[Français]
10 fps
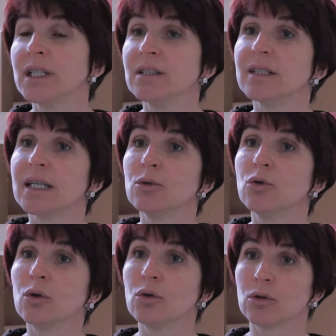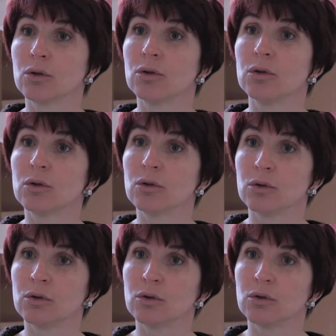des aides, donc
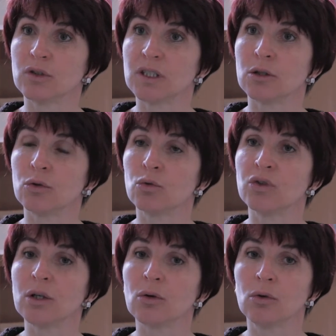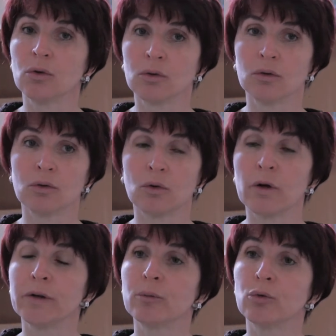euh, c'est un dossier que l'on
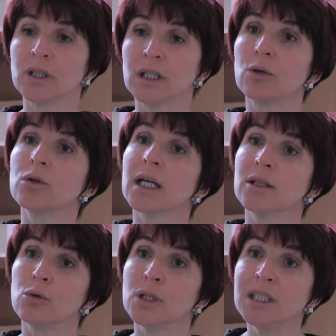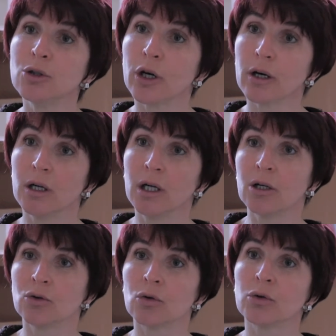a monté dans le cadre de Leader.
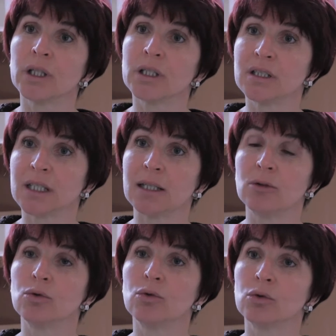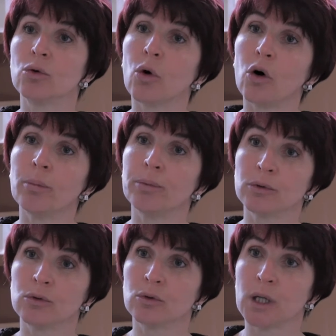Donc on a des aides de l'Europe,
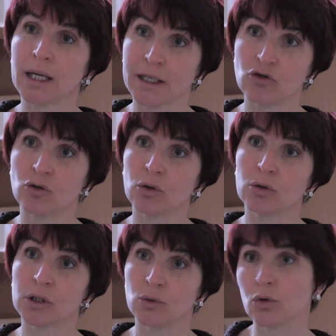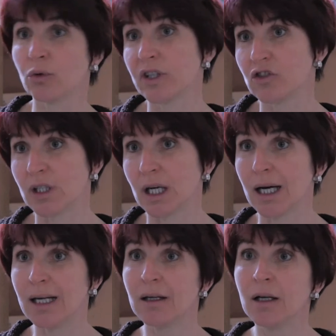de la région et du Conseil
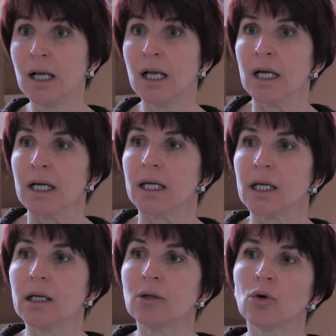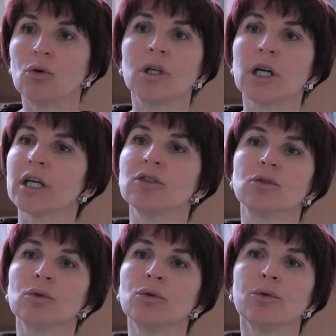général. Et donc il
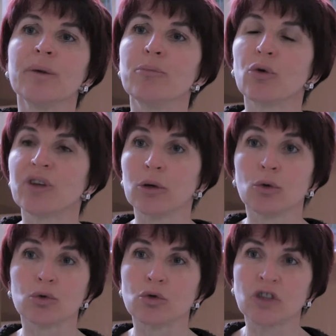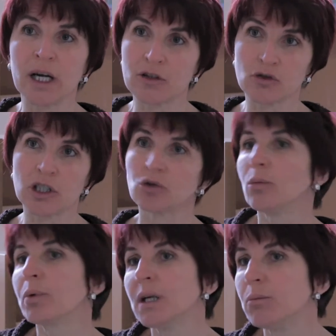reste 20% euh, de notre charge qui
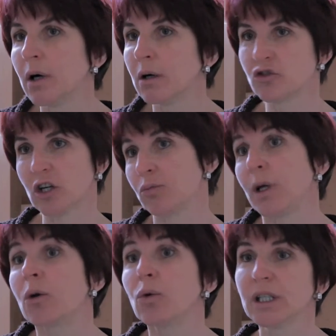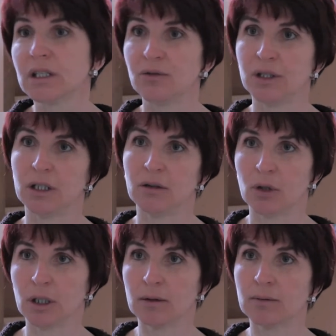sont pris en charge par la collectivité. Voilà.